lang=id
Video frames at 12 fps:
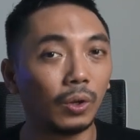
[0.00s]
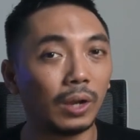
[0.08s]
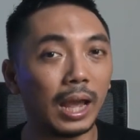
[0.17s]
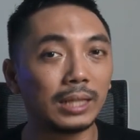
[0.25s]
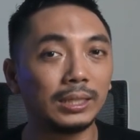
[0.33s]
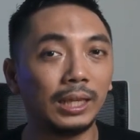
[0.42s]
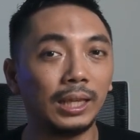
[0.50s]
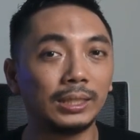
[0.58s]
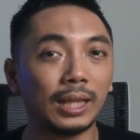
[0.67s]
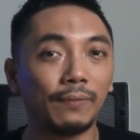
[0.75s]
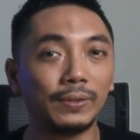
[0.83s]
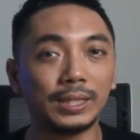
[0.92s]
lokasi
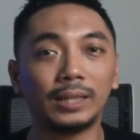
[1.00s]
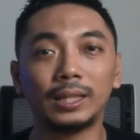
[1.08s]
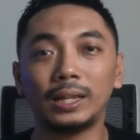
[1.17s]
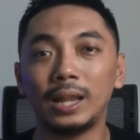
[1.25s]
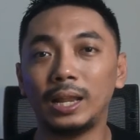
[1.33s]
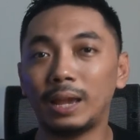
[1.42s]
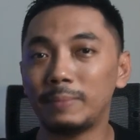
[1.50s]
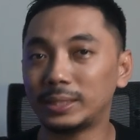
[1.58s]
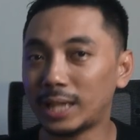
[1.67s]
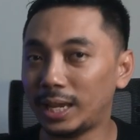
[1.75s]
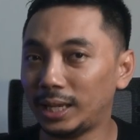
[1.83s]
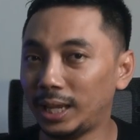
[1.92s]
service center dari
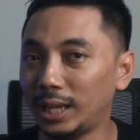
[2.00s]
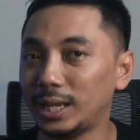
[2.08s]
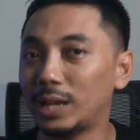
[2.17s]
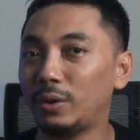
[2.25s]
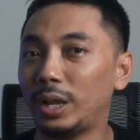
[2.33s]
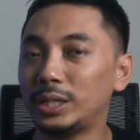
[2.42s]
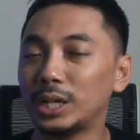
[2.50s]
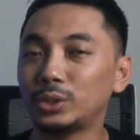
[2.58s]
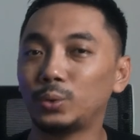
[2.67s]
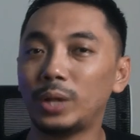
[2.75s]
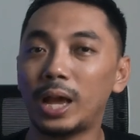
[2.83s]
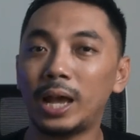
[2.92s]
MSI ini di Indonesia
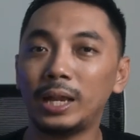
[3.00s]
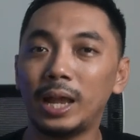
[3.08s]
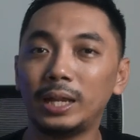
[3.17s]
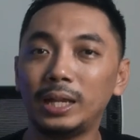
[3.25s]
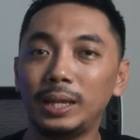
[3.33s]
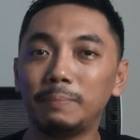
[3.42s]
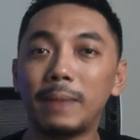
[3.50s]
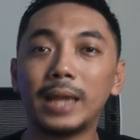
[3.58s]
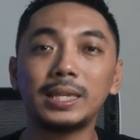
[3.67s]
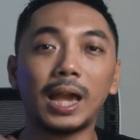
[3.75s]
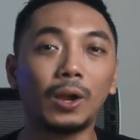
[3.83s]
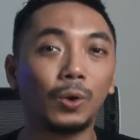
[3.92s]
sudah ada di
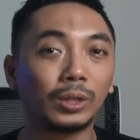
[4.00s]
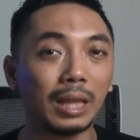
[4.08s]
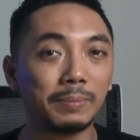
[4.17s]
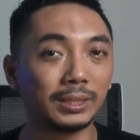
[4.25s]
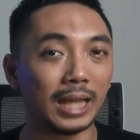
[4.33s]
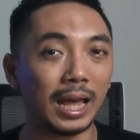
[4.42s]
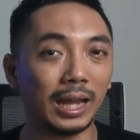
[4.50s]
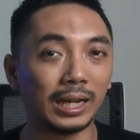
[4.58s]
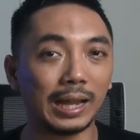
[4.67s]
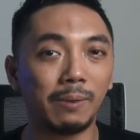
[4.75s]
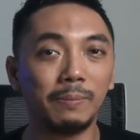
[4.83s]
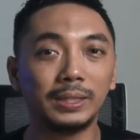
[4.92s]
banyak kota besar,
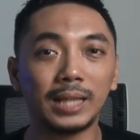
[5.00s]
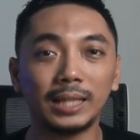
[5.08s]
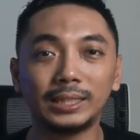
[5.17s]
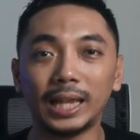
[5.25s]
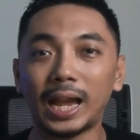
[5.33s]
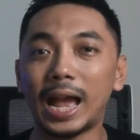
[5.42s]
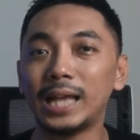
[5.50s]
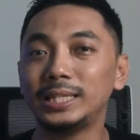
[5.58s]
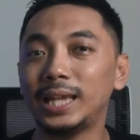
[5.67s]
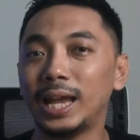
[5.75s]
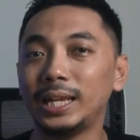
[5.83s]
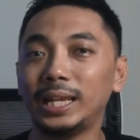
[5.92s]
kamu bisa cek
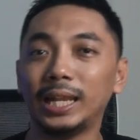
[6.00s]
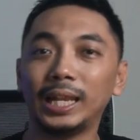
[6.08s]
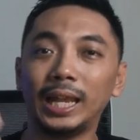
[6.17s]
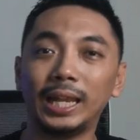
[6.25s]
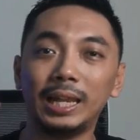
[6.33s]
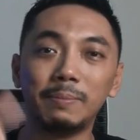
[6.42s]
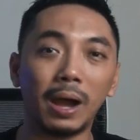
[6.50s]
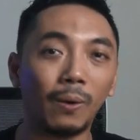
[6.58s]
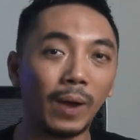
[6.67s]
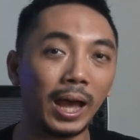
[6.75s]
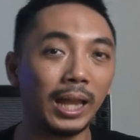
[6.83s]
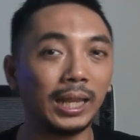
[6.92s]
aja di link di
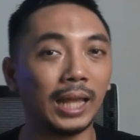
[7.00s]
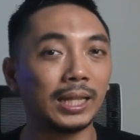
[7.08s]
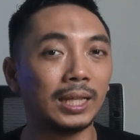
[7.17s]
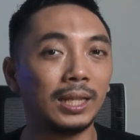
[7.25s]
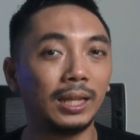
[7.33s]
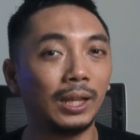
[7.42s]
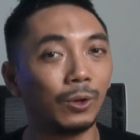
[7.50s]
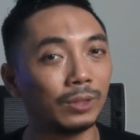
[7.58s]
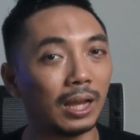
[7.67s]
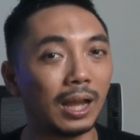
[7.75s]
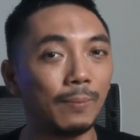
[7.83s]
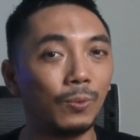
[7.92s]
bawah, lihat aja di
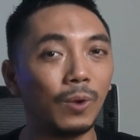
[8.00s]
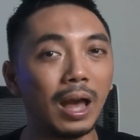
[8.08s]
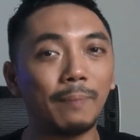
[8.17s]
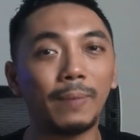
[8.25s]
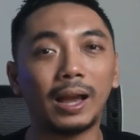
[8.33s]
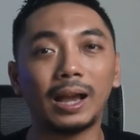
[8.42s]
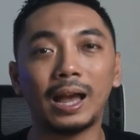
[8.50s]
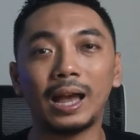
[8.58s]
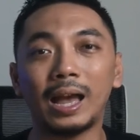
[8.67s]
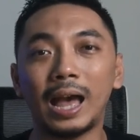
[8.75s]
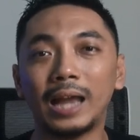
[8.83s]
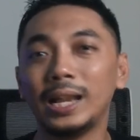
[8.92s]
kota kamu
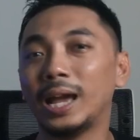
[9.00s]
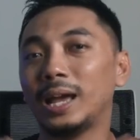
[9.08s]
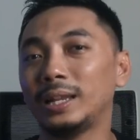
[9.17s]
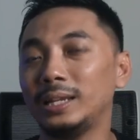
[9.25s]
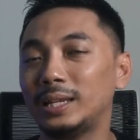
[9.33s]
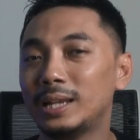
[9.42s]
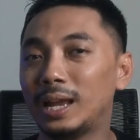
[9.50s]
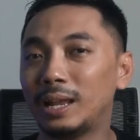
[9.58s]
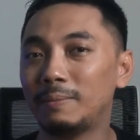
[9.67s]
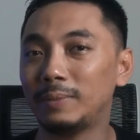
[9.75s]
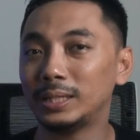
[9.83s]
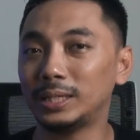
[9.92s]
apakah ada di
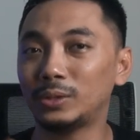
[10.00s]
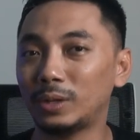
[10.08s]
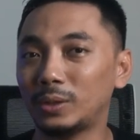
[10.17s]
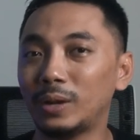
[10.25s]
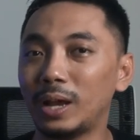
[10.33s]
dalam list itu atau